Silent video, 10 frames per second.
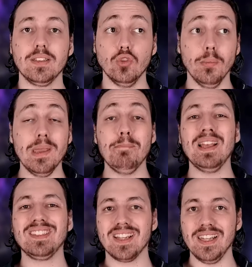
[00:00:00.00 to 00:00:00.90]
nommée
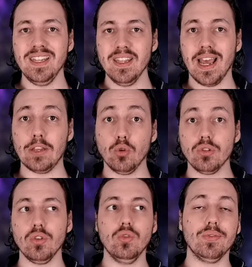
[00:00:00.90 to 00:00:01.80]
Mesklin a
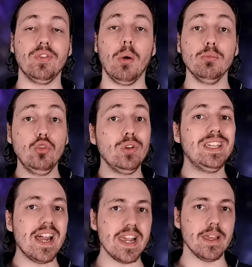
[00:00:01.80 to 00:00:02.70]
donc une forme de
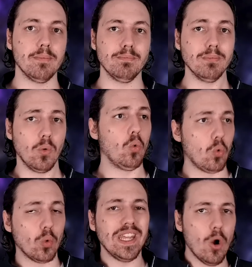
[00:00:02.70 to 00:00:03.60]
galet.
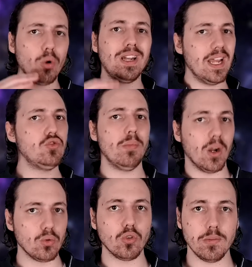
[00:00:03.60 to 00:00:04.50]
On est au-delà du
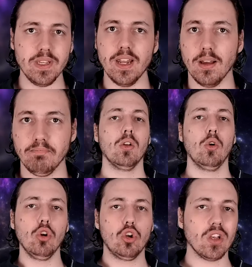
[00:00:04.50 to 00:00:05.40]
ballon de rugby
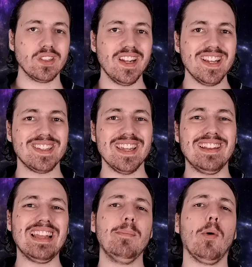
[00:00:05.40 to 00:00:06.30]
Le corps céleste est
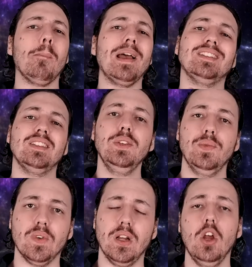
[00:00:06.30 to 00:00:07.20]
tellement
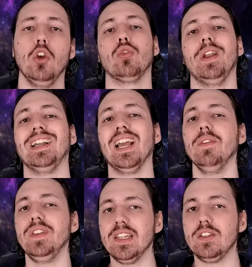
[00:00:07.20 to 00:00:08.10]
massif que la
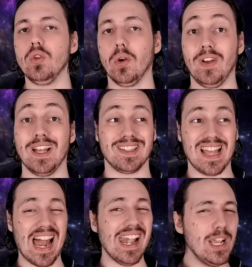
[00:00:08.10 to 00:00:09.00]
gravité de surface
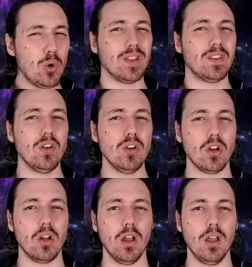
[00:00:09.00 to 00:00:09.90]
à
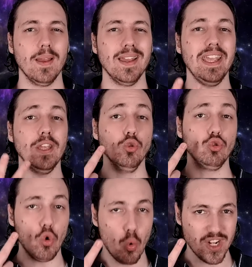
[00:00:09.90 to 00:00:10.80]
l'équateur est de
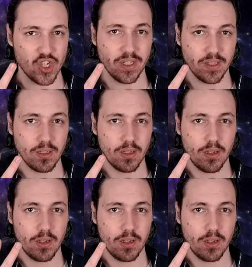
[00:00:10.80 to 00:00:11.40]
3G.